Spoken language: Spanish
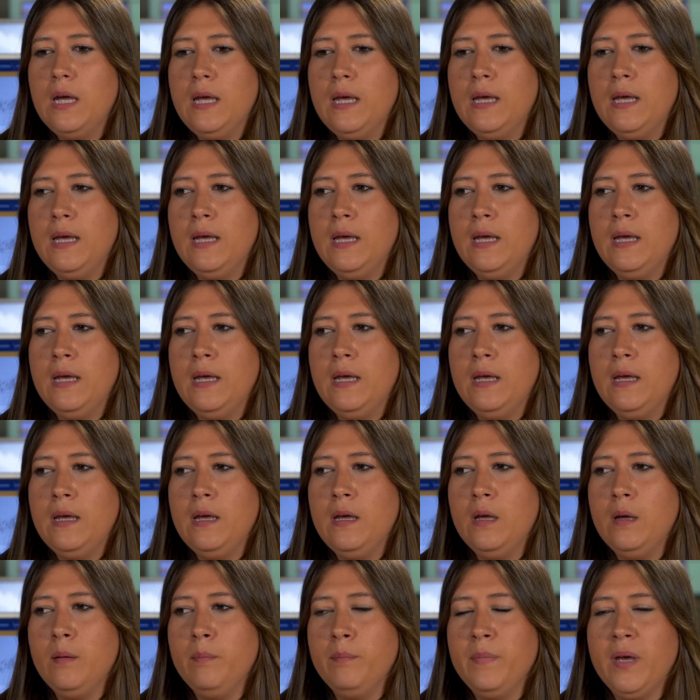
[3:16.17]

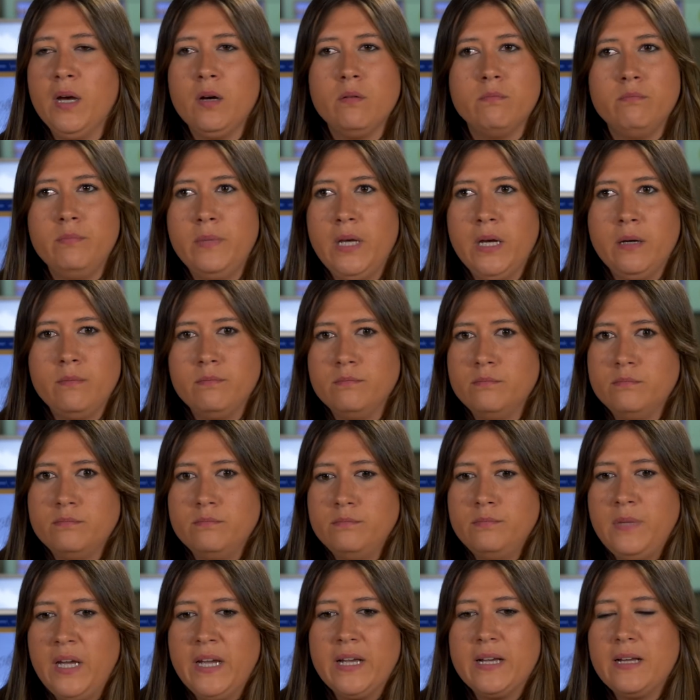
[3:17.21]
me ha,
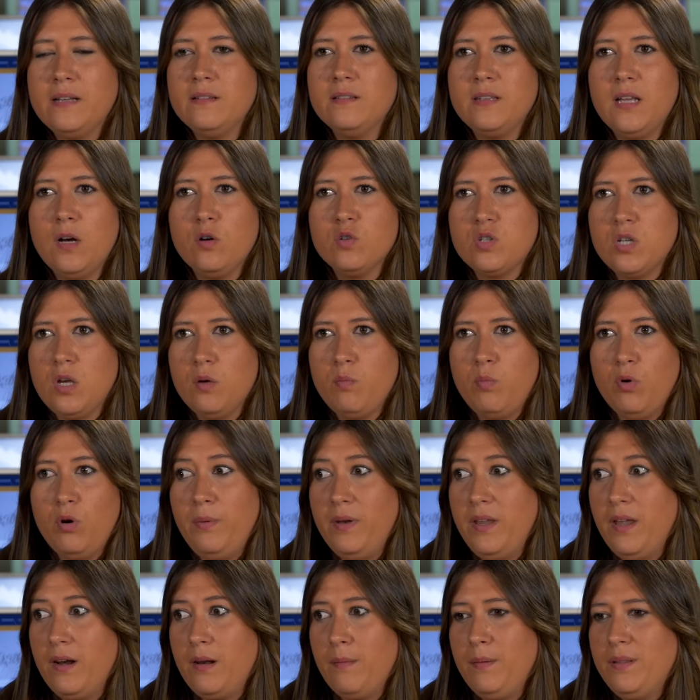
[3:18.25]
me ha encantado, o sea,
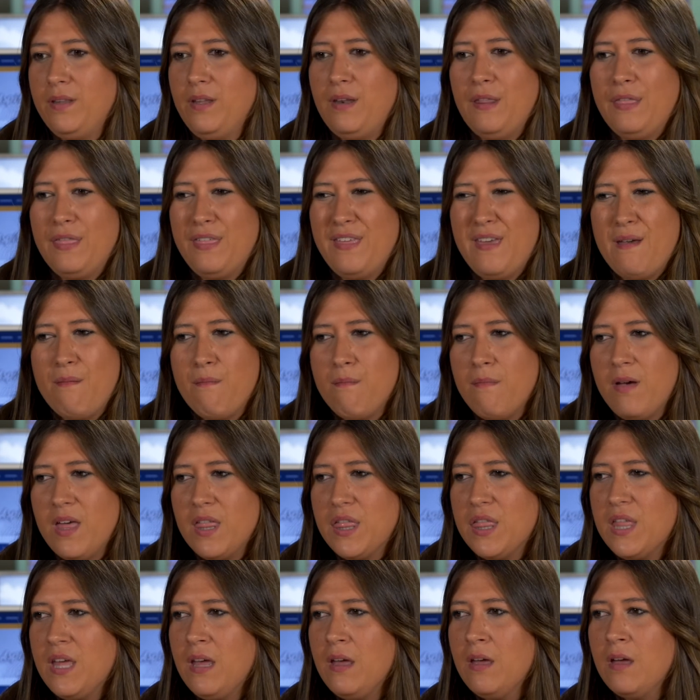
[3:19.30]
volvería a repetir 100
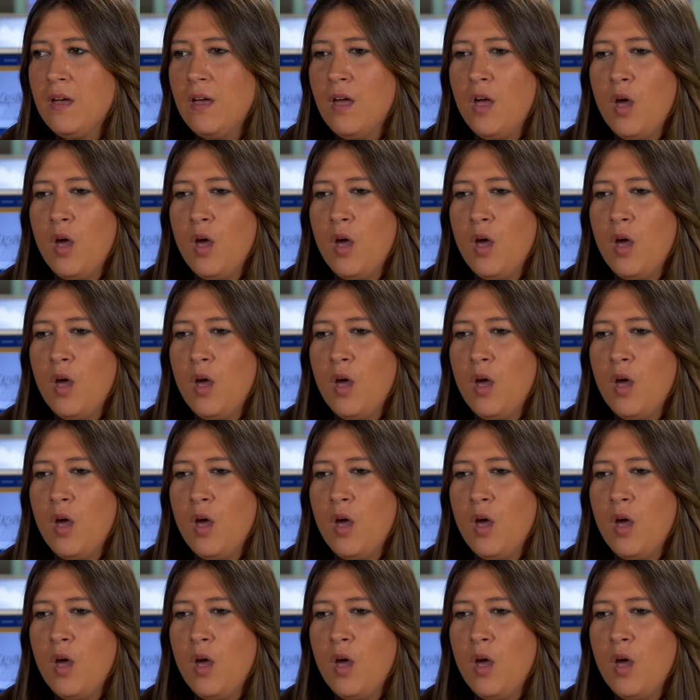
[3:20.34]
veces